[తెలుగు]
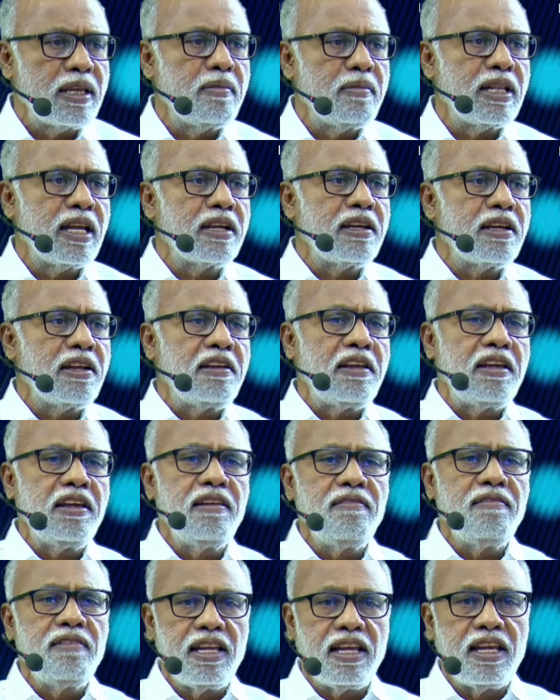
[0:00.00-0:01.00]
ఈమె దగ్గర
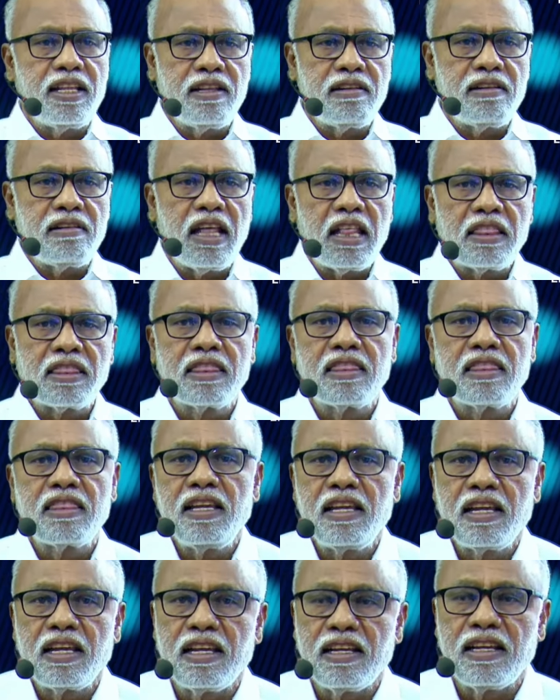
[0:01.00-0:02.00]
ఏమీ లేదు
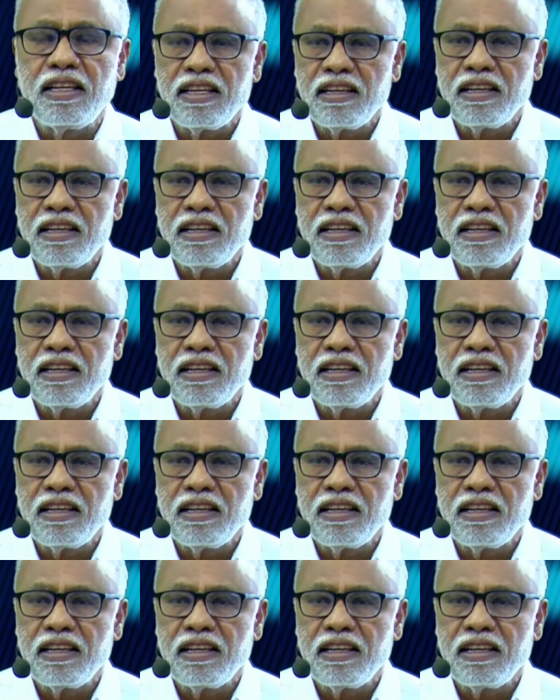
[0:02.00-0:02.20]
నథింగ్